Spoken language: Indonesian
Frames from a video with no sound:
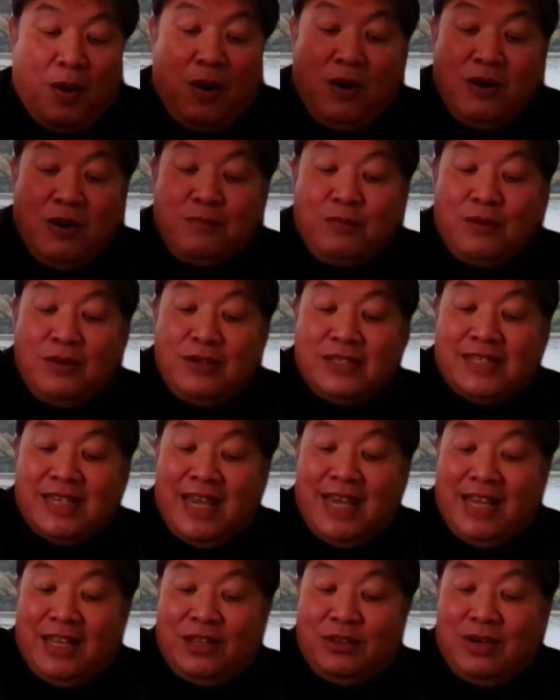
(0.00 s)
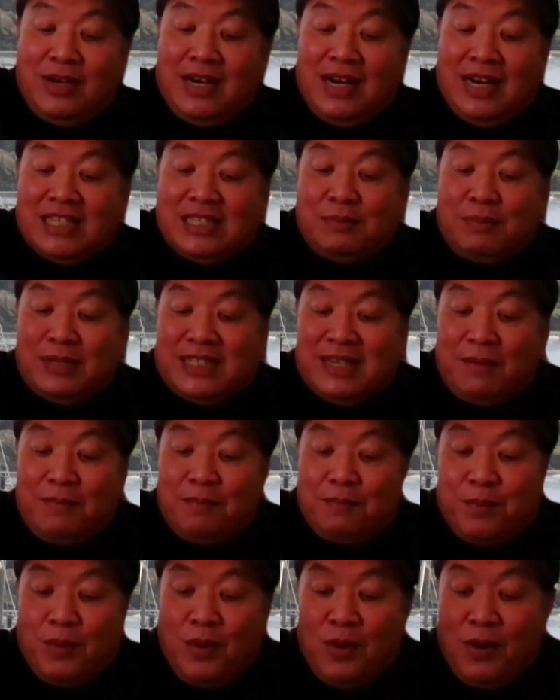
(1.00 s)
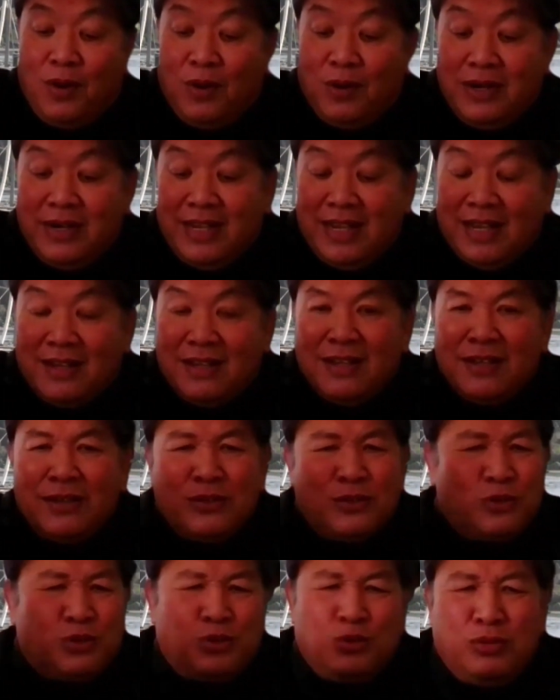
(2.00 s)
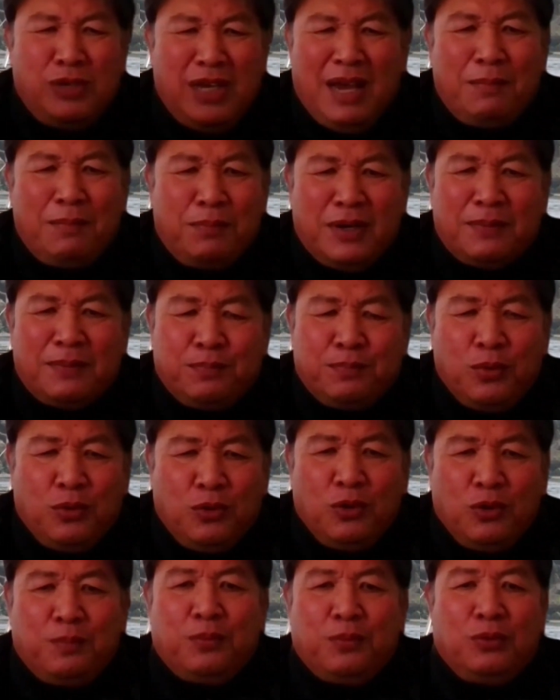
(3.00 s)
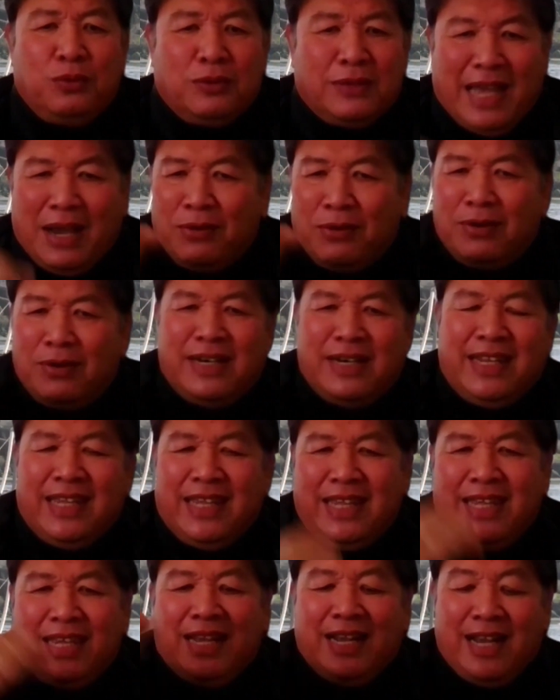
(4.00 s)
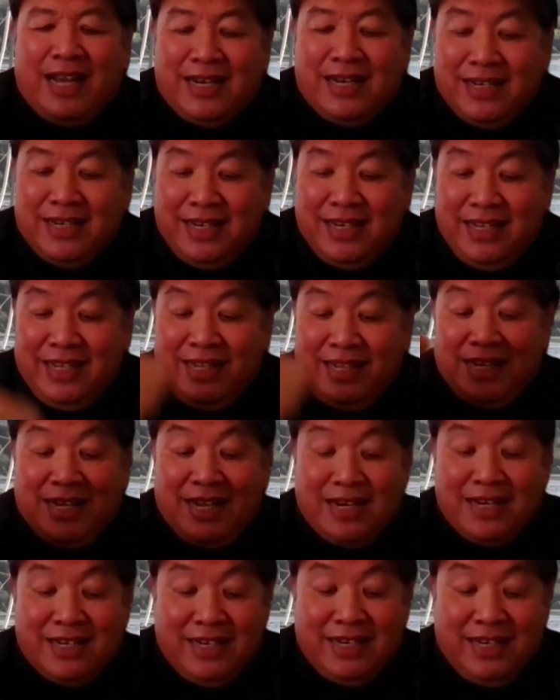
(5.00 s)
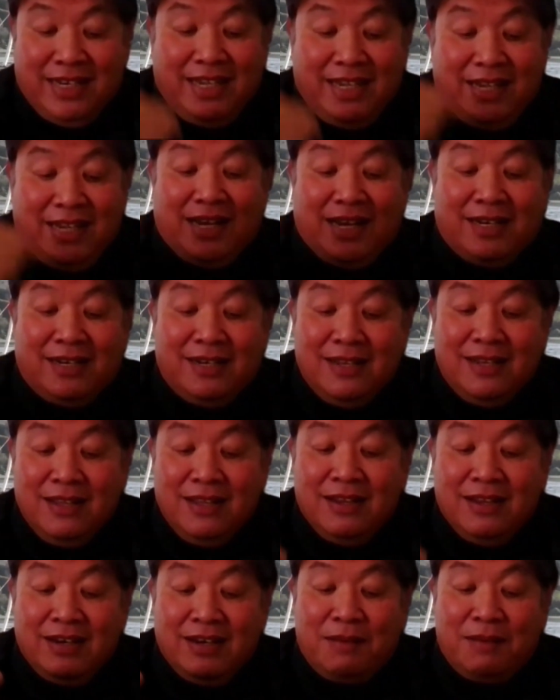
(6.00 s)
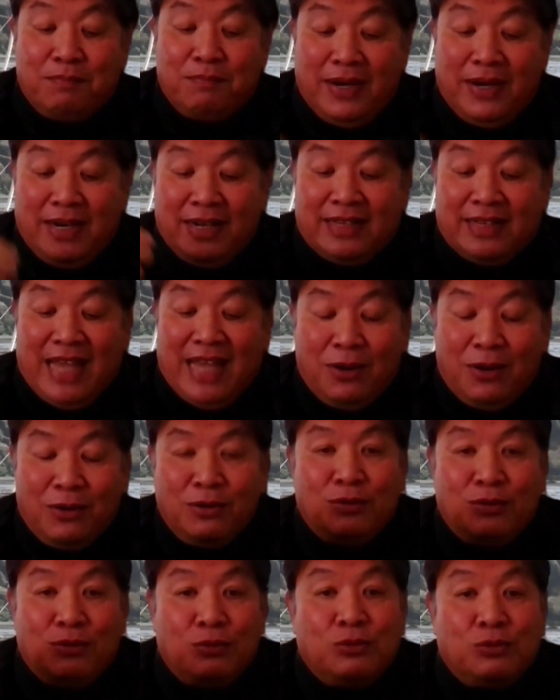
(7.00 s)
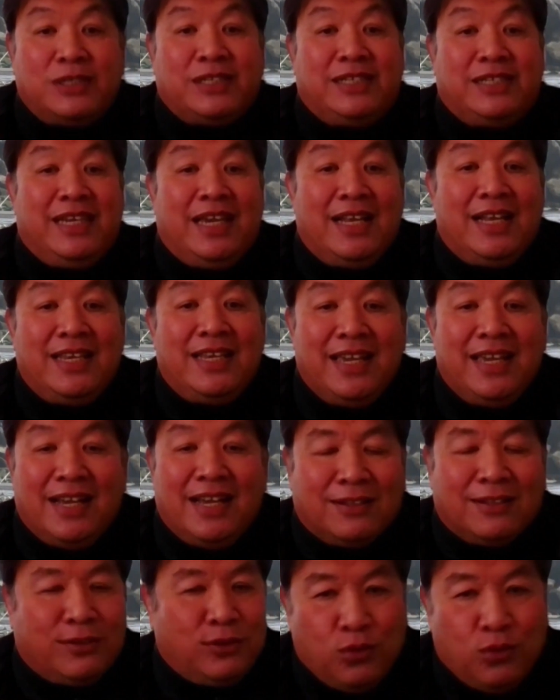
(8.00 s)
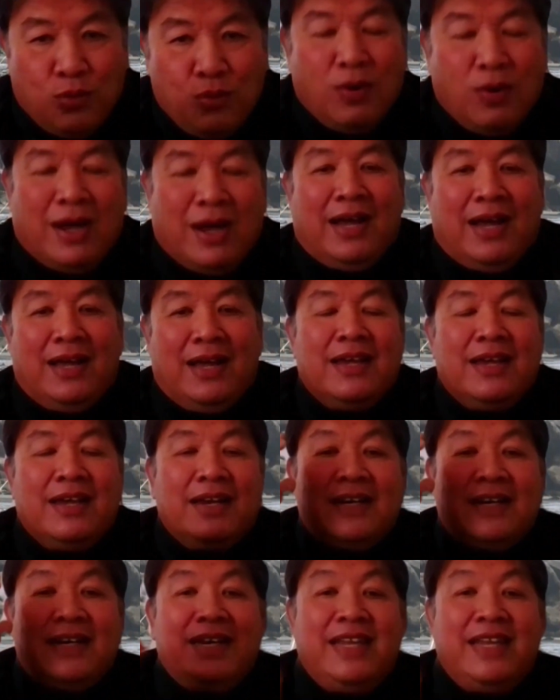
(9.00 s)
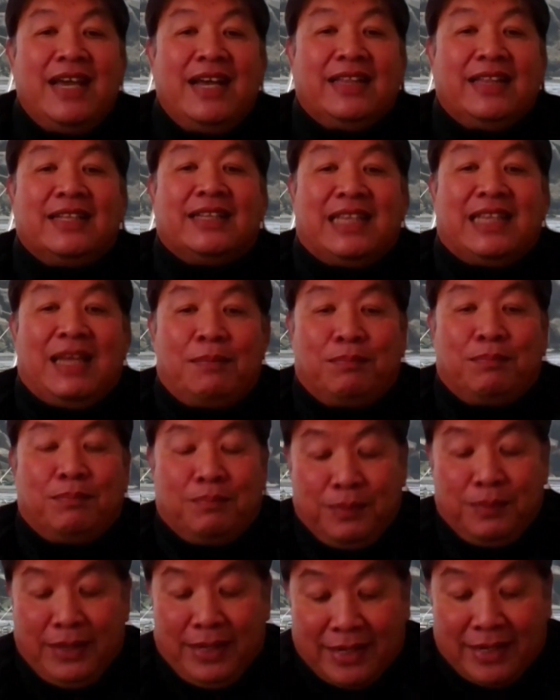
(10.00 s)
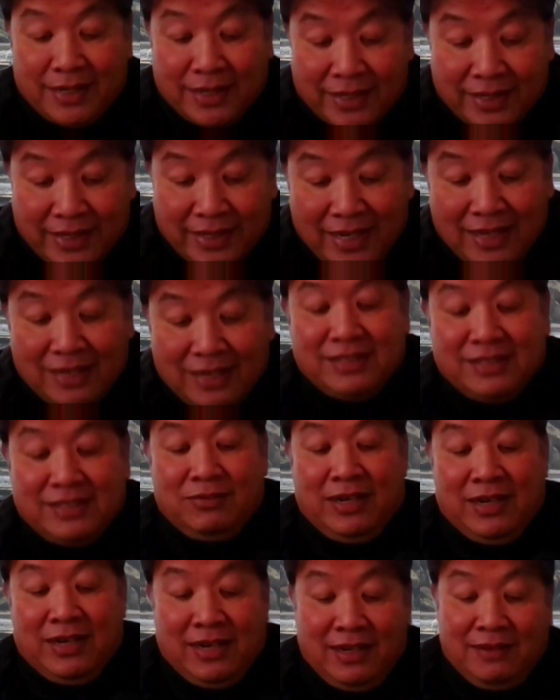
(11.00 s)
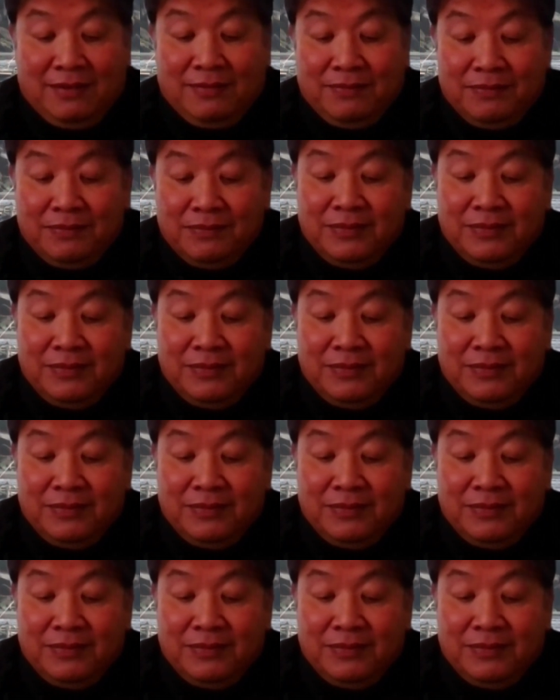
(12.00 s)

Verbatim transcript: Pohon bonsai itu adalah semacam pohon yang sudah berpuluh-puluh tahun diikat, diikat, diikat. Dan pada tahun usianya yang tua, dia tetap kerdil, saudara.